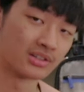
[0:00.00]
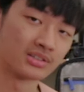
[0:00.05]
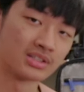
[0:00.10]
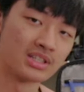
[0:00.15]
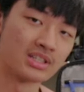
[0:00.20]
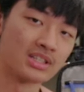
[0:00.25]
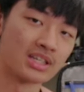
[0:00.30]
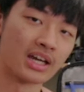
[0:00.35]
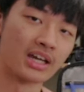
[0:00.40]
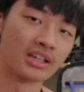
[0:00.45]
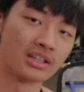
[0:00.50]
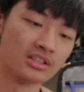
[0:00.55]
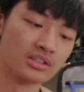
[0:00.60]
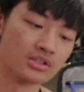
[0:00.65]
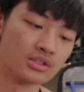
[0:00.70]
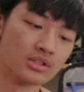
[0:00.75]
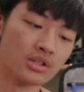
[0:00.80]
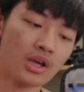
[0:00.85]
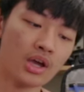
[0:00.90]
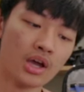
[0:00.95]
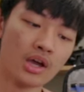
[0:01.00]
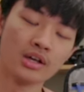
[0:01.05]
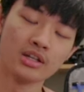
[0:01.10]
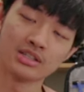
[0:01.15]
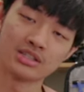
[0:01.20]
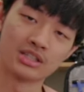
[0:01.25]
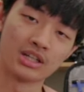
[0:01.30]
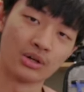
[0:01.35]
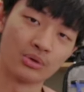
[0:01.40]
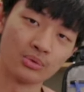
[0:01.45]
器材，可能是
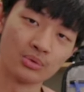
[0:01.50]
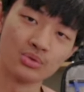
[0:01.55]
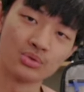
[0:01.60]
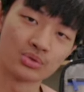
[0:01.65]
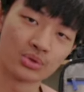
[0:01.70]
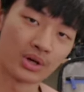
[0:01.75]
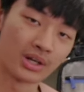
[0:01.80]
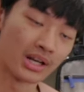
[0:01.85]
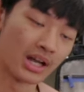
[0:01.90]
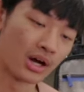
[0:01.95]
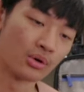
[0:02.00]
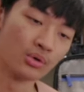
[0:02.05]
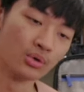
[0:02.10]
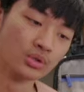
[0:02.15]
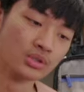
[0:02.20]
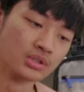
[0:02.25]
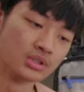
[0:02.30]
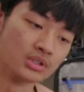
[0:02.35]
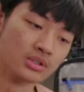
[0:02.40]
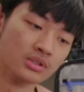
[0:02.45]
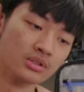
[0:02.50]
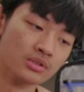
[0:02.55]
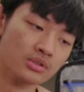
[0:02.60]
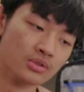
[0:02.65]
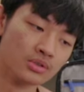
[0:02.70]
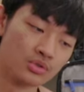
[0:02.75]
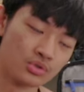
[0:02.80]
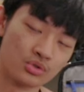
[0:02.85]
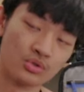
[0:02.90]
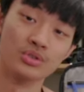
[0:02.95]
小预算啊，或者是
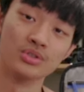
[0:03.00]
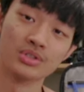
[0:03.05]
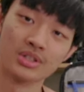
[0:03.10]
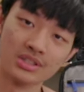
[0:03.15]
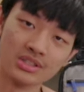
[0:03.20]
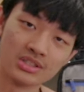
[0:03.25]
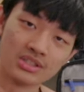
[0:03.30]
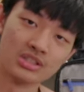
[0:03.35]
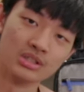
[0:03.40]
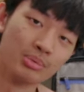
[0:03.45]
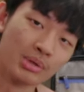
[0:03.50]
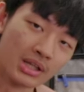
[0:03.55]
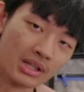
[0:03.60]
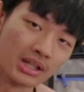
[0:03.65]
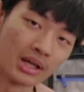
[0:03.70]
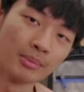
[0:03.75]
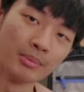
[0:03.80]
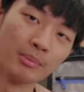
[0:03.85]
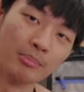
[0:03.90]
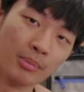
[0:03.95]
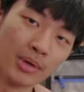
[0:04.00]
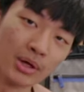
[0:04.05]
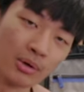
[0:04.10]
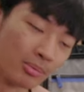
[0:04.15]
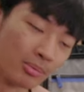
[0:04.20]
学生制片，他们没有